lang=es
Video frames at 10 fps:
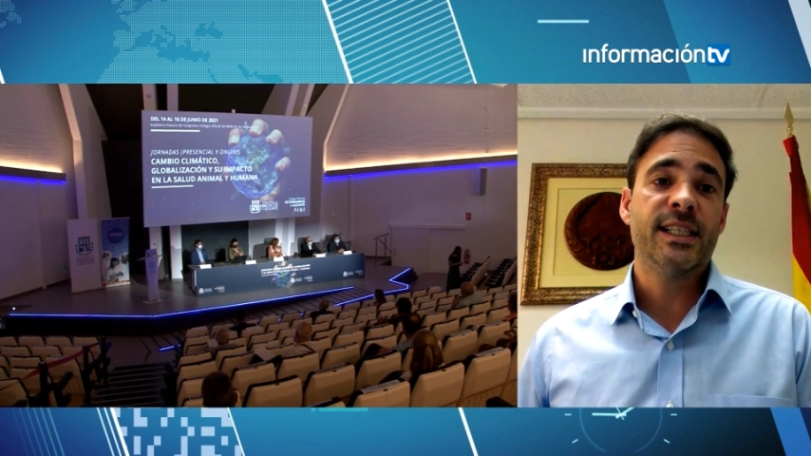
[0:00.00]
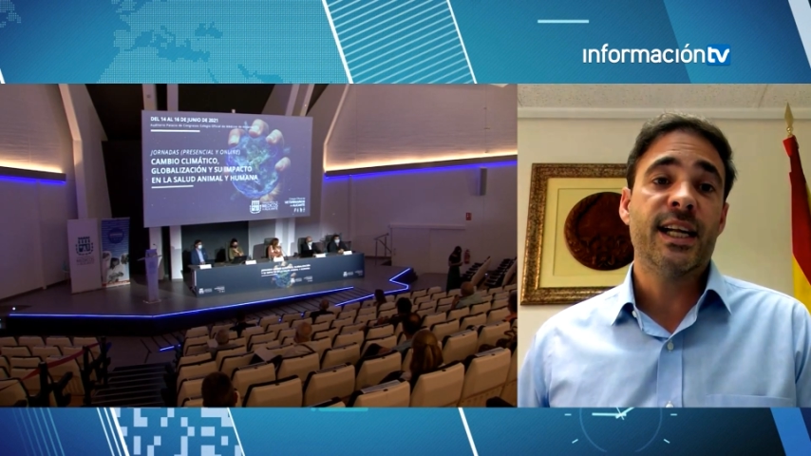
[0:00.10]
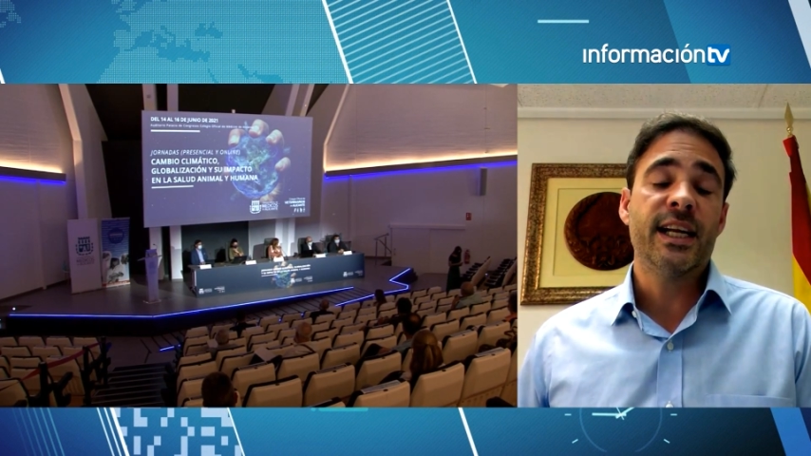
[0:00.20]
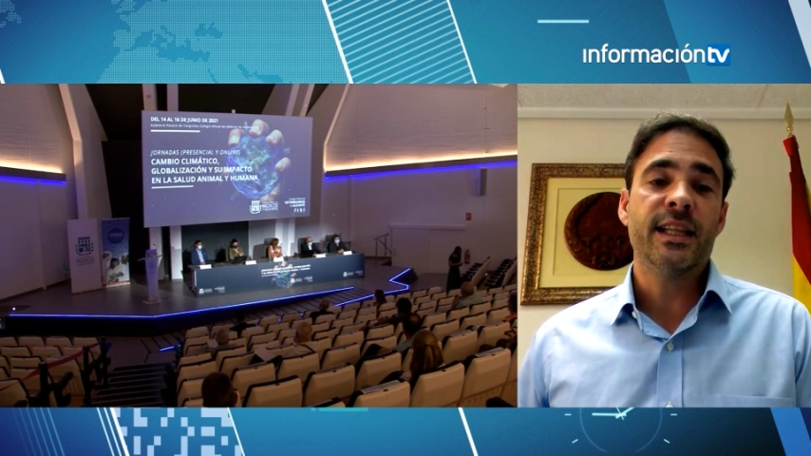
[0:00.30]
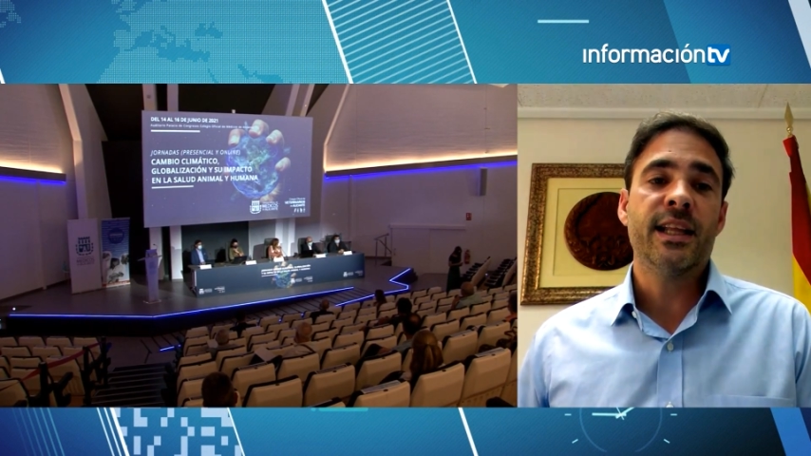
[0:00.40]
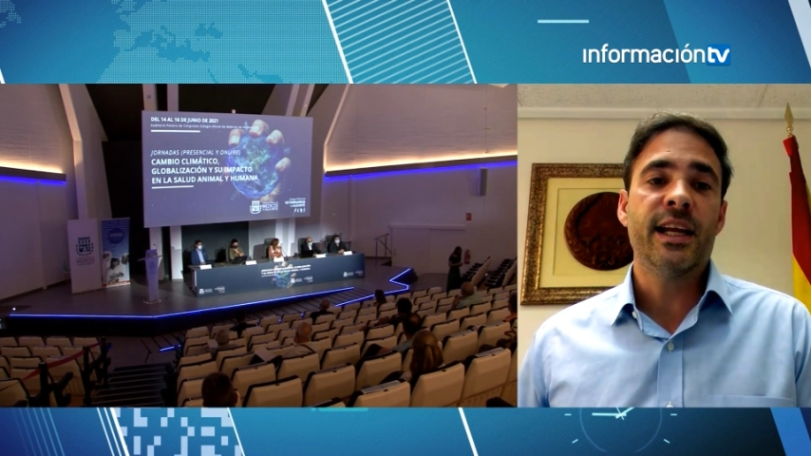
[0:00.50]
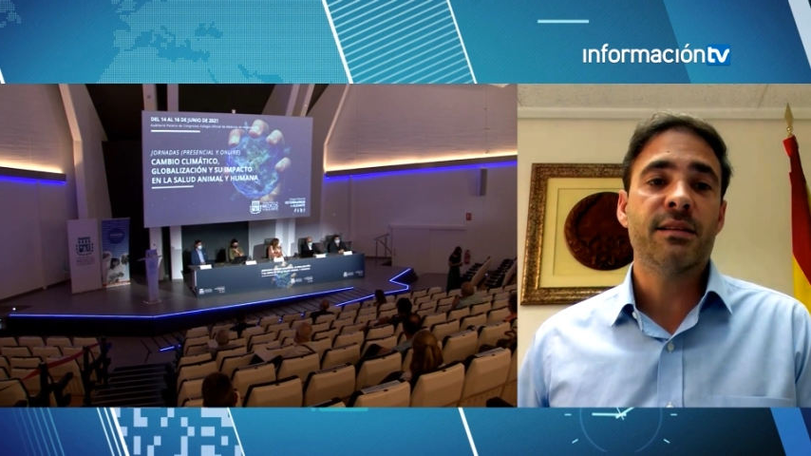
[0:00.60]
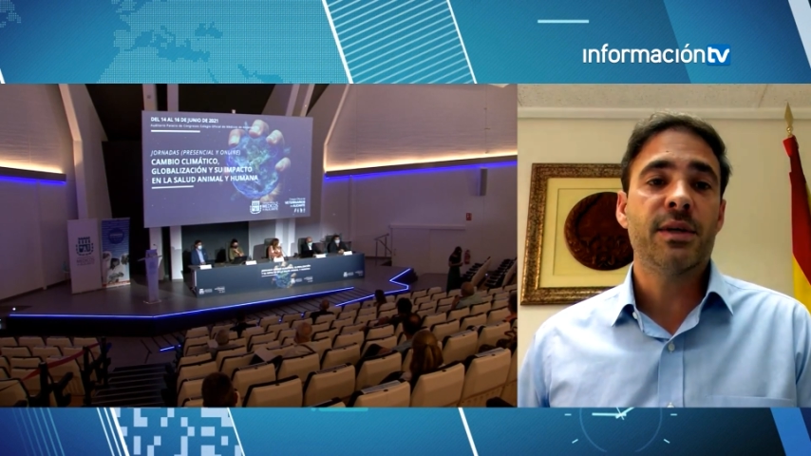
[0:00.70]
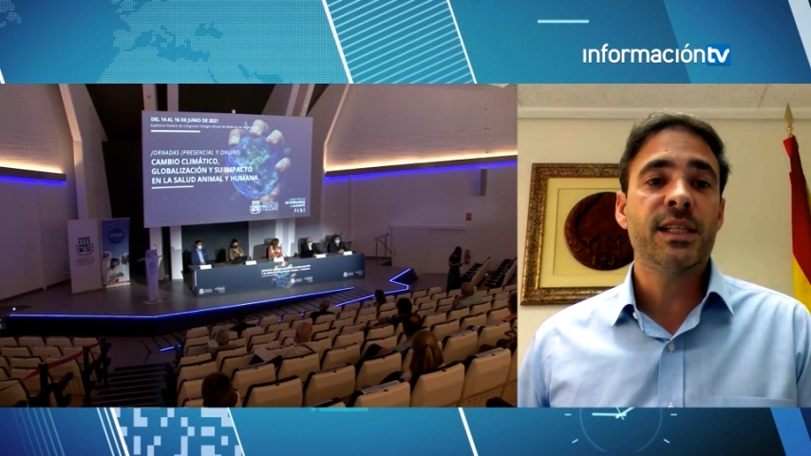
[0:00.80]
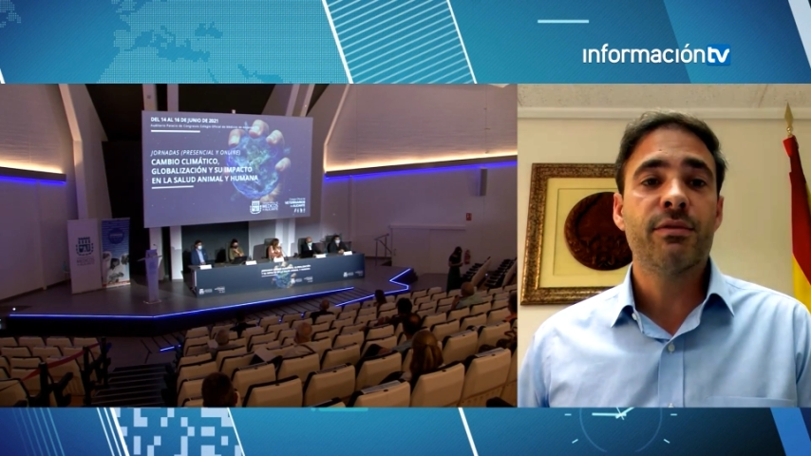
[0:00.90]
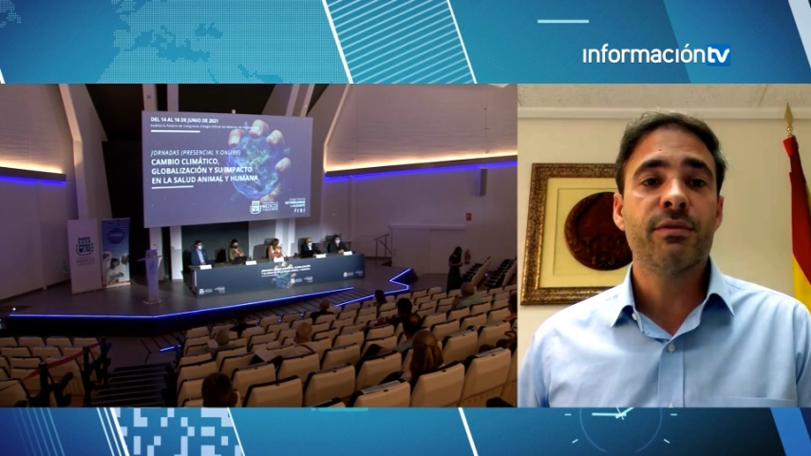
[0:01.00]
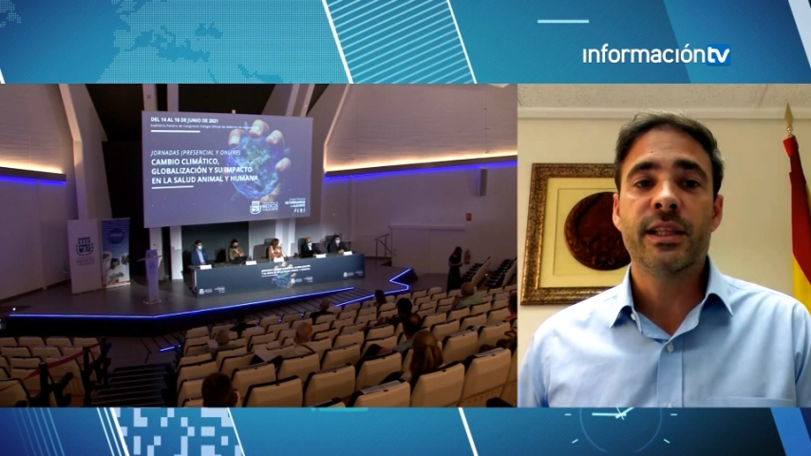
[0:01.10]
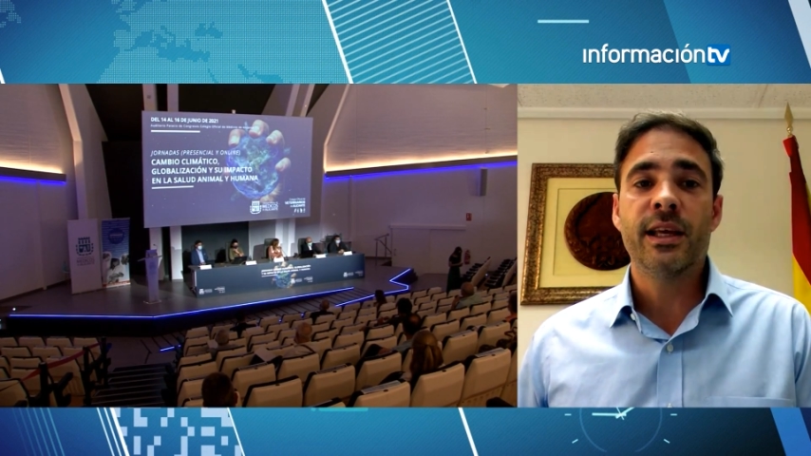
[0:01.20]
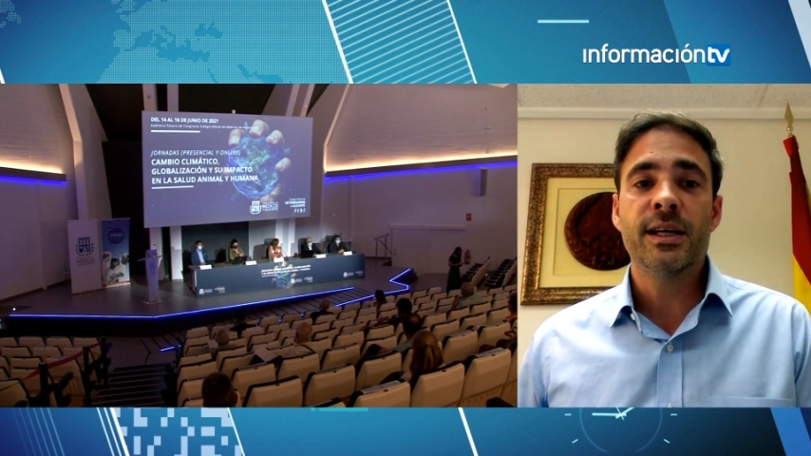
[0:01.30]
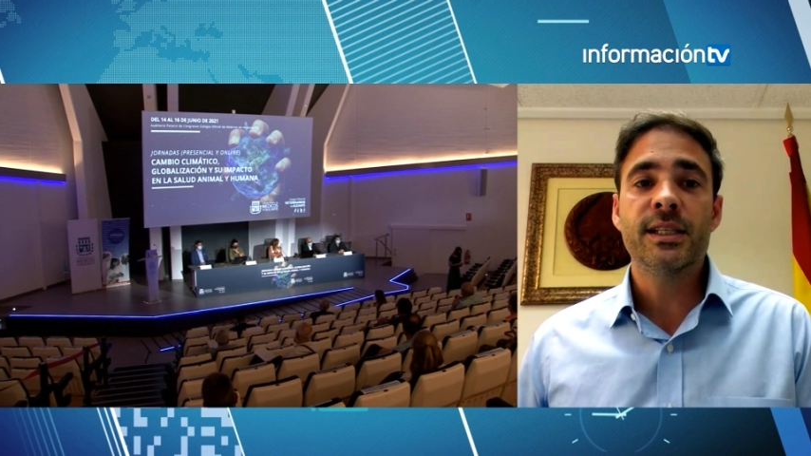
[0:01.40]
sanitarias más
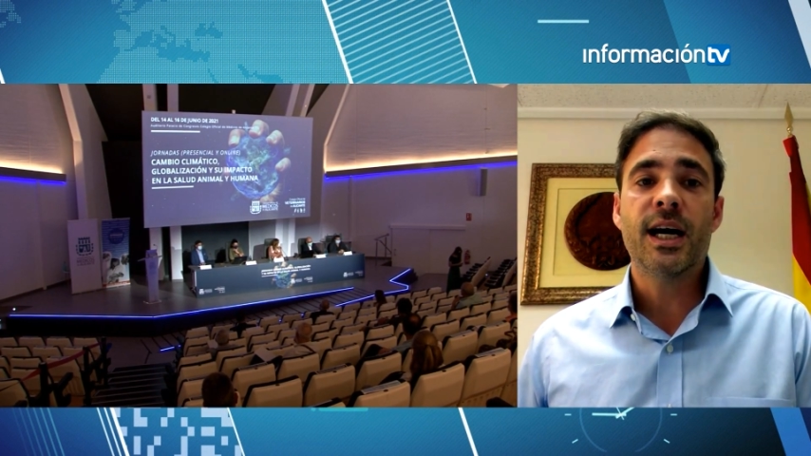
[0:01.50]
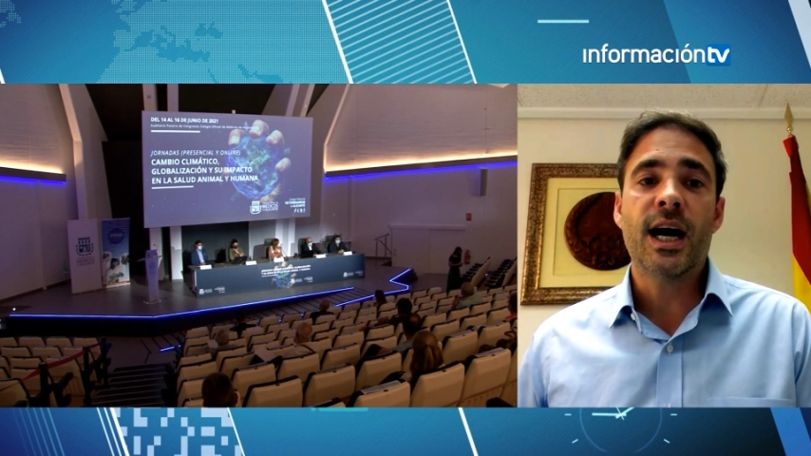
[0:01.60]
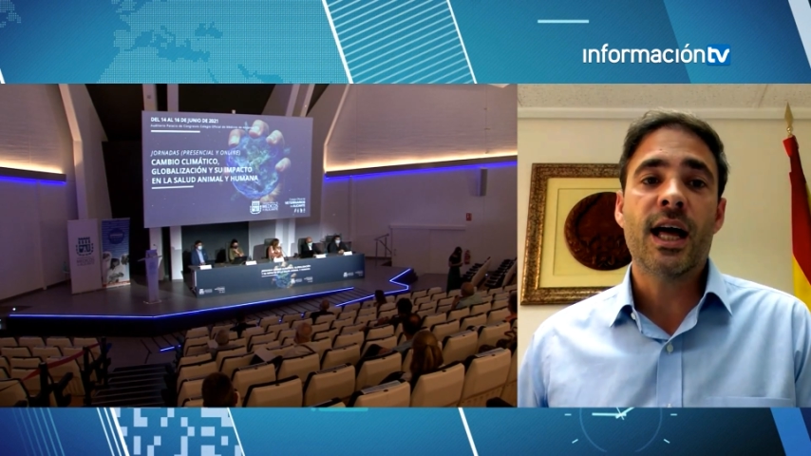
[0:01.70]
efectivas